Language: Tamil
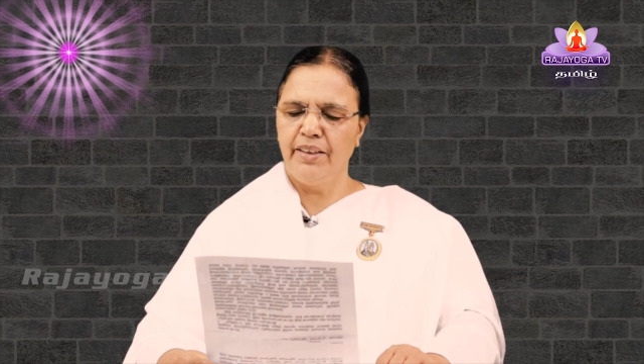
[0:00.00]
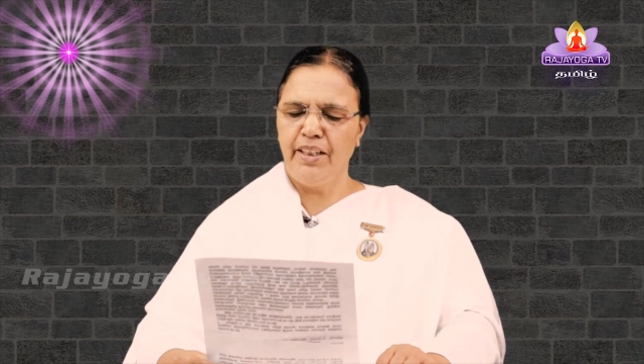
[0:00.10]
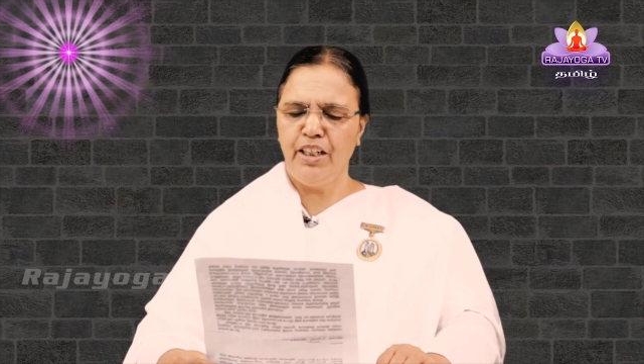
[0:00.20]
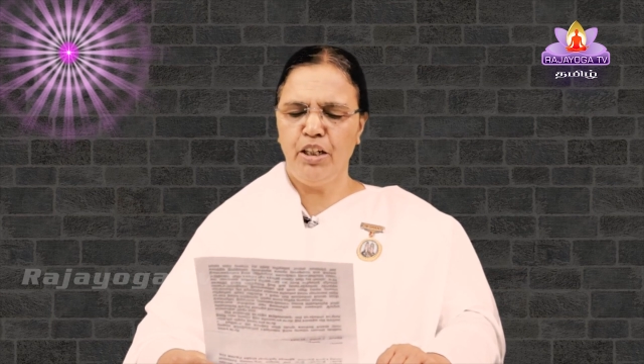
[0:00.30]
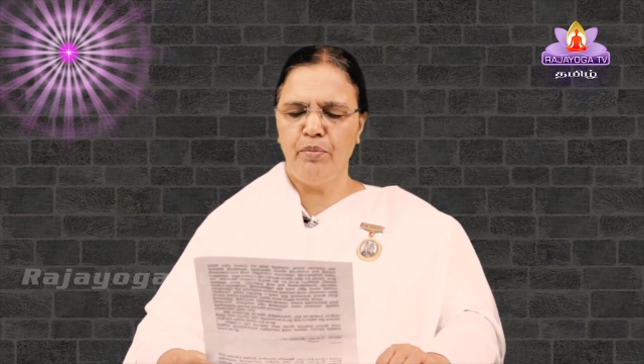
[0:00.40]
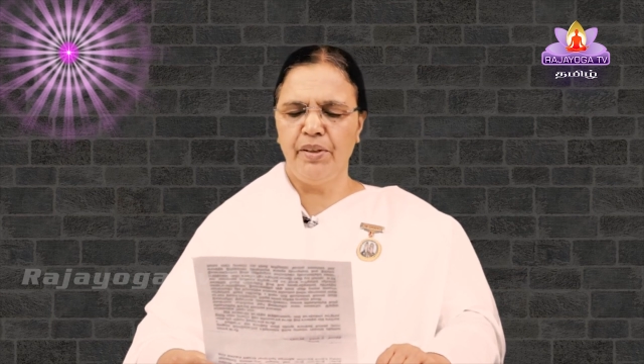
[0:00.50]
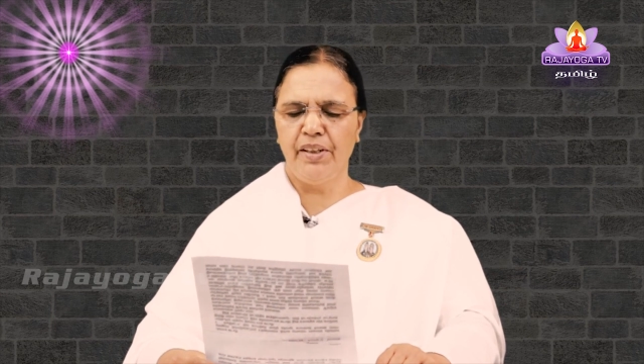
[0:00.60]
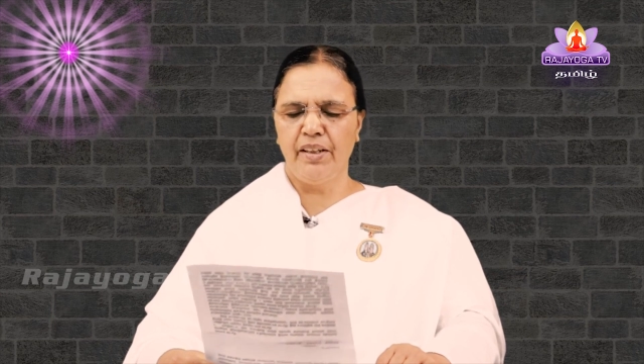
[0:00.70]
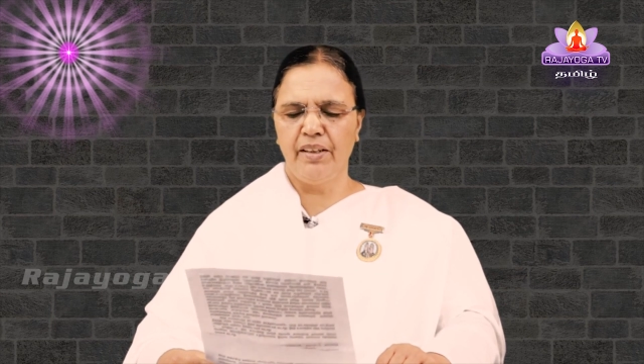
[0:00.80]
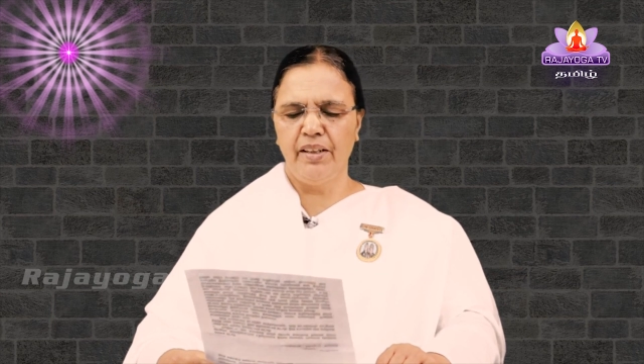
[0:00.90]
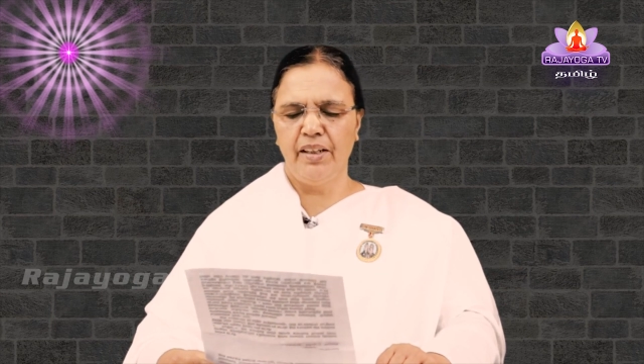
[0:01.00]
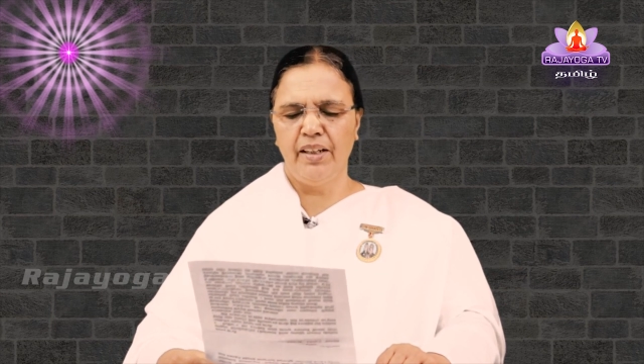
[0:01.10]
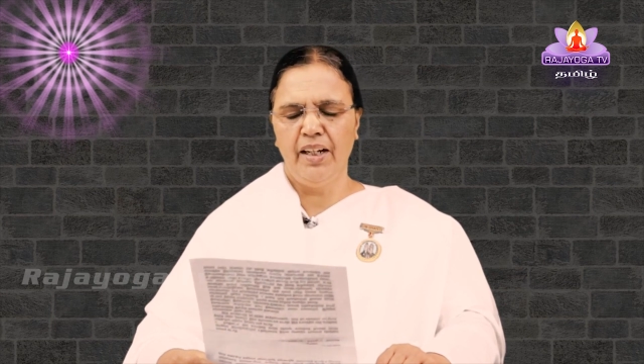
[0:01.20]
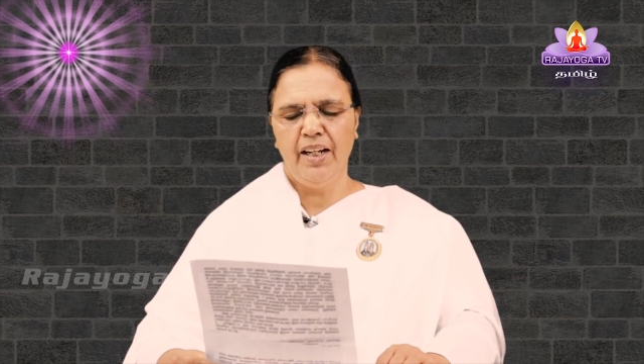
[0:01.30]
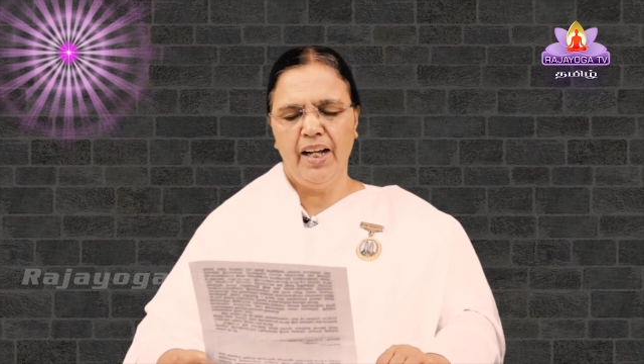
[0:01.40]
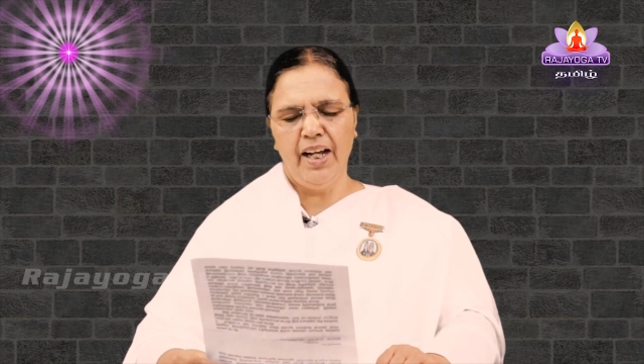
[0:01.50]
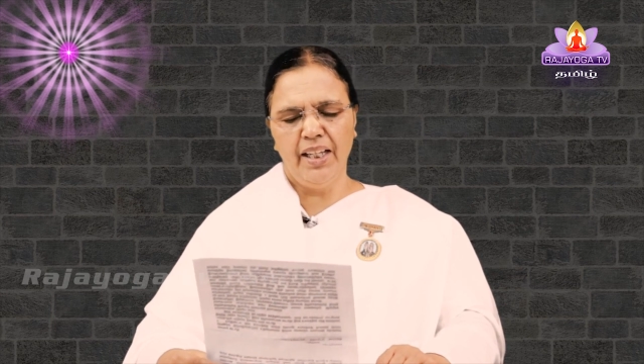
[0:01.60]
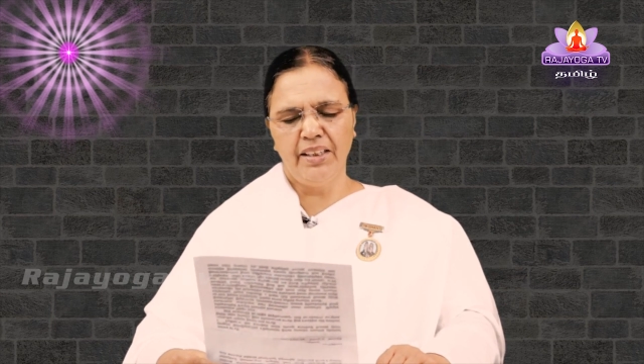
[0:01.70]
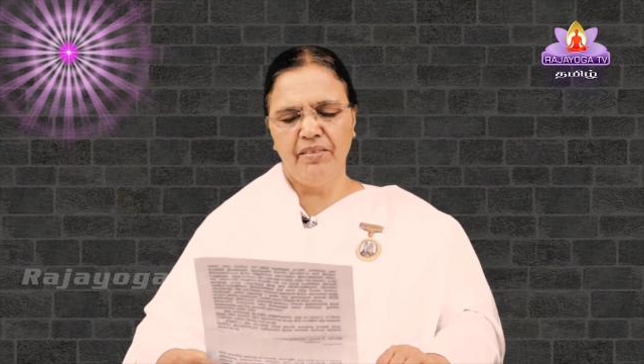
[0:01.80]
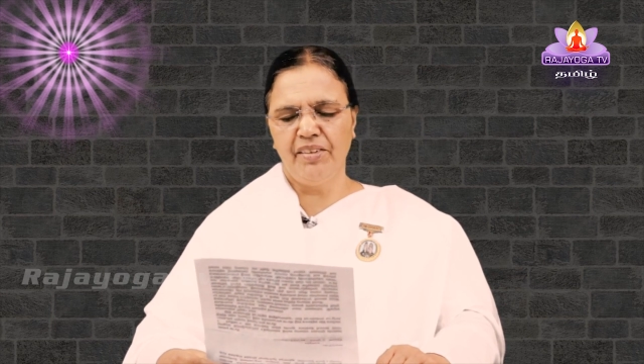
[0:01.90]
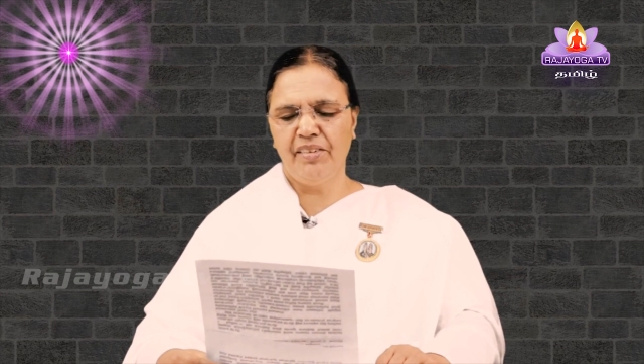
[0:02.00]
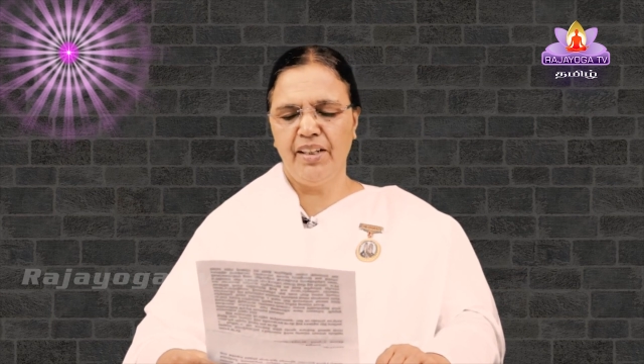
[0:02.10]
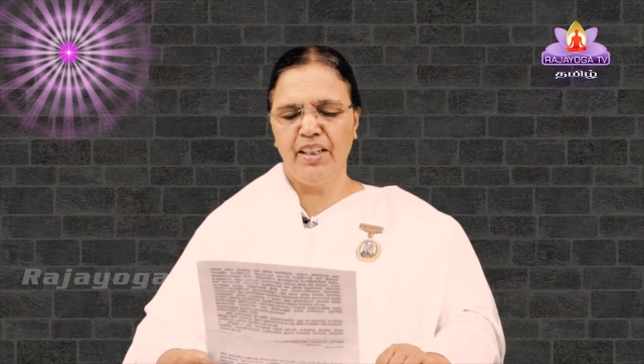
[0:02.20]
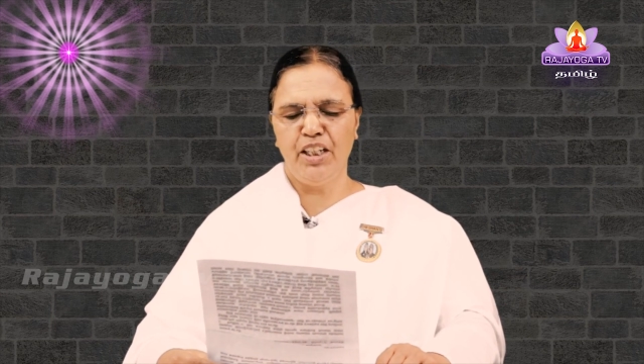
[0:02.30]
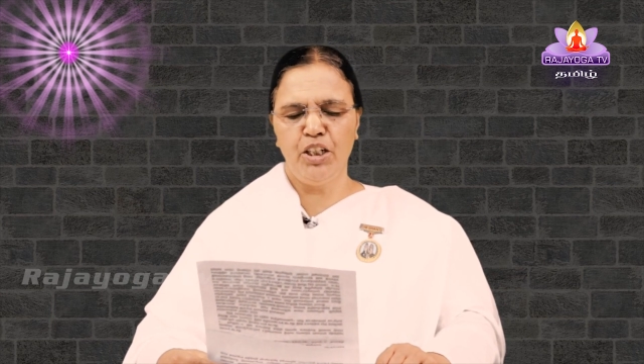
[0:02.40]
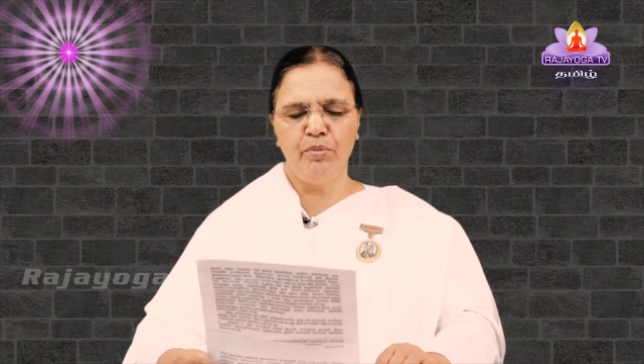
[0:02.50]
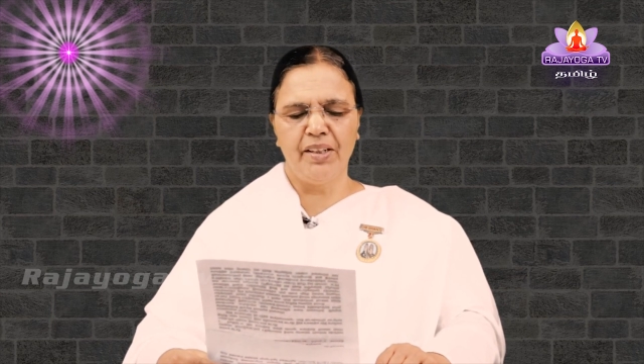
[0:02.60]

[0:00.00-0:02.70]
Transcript: நீங்கள் பிறகு அந்த விஷயங்களை